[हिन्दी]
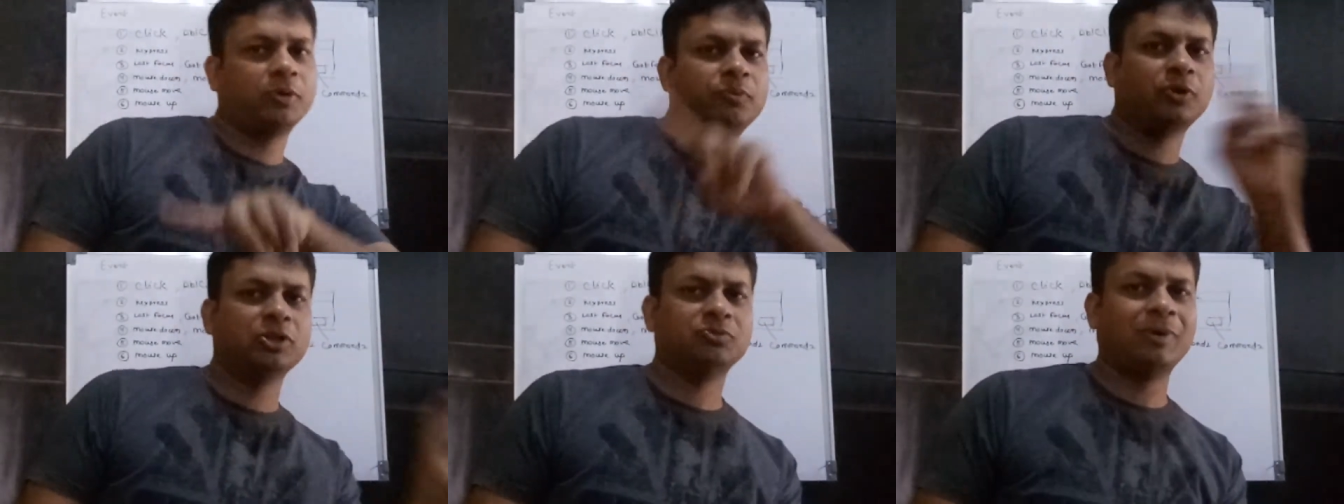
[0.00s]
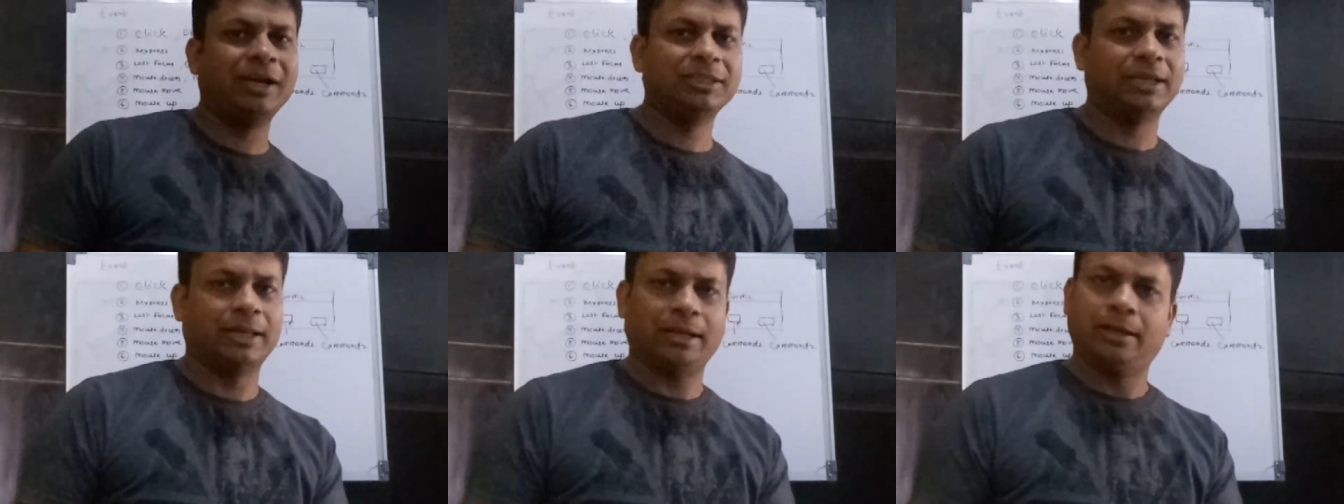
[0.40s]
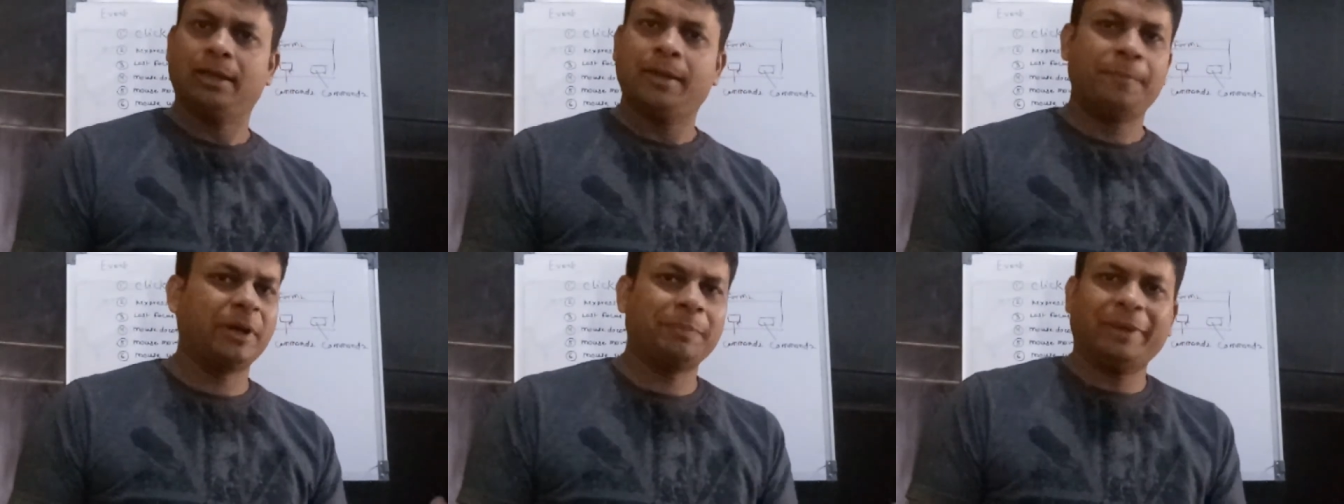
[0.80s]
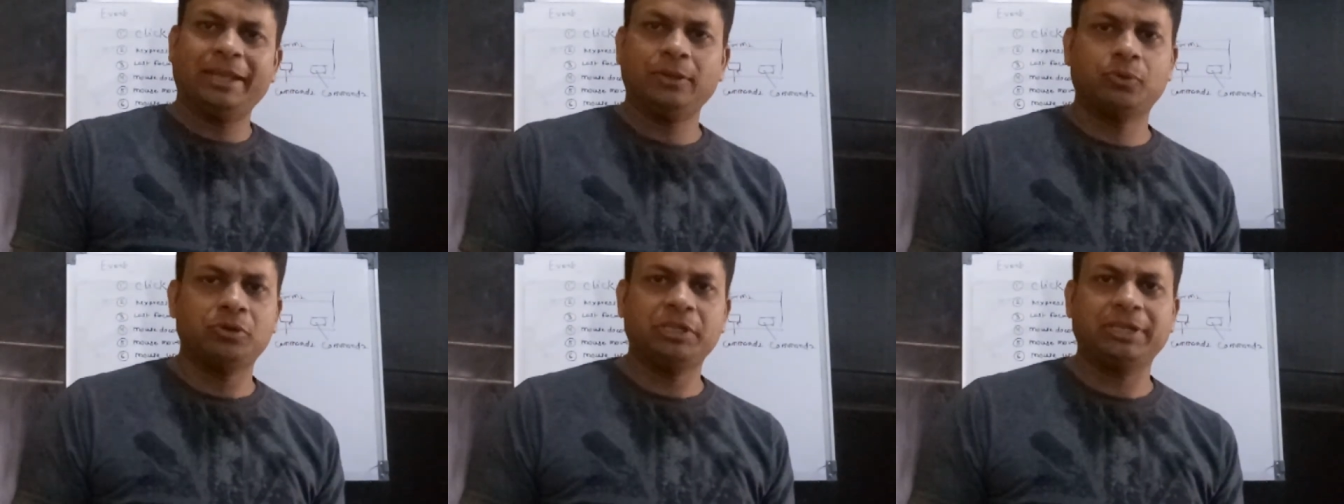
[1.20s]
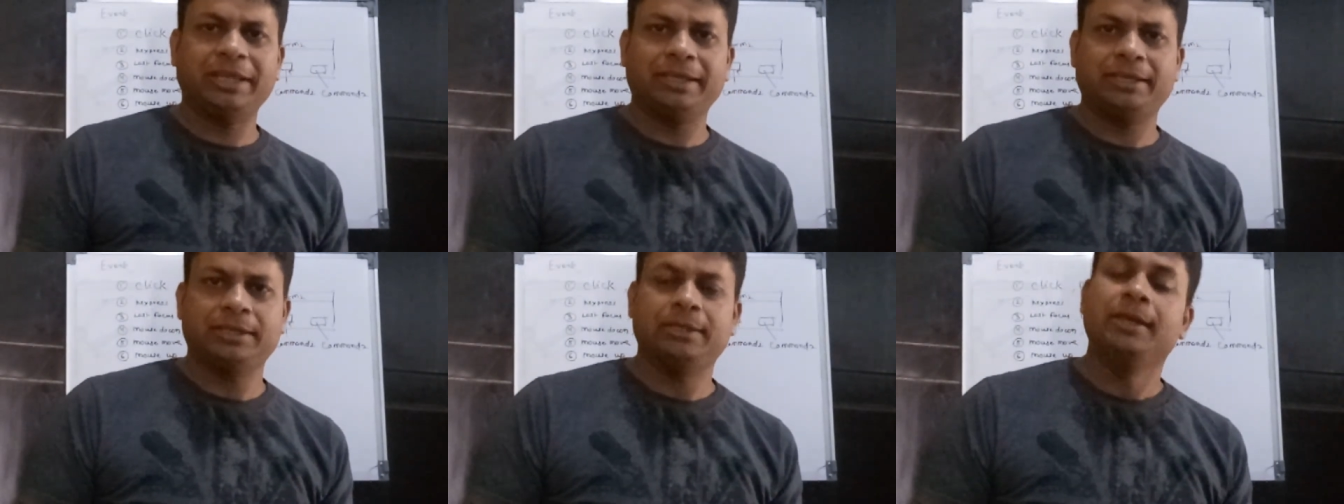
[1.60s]
गॉड फोकस वहां जा रहा है बट मैंने कोडिंग
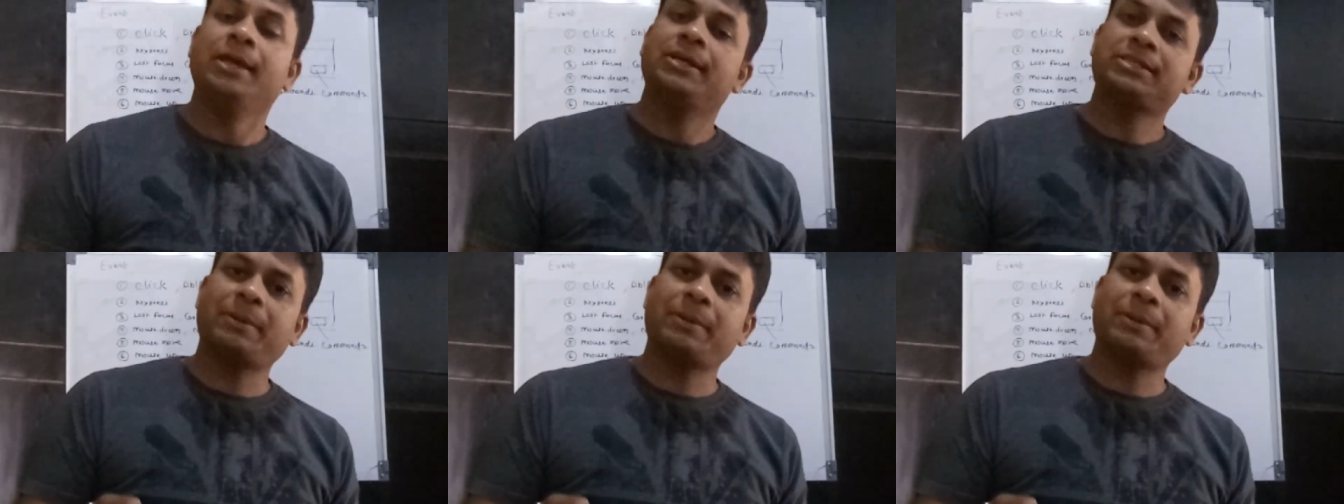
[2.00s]
नहीं करी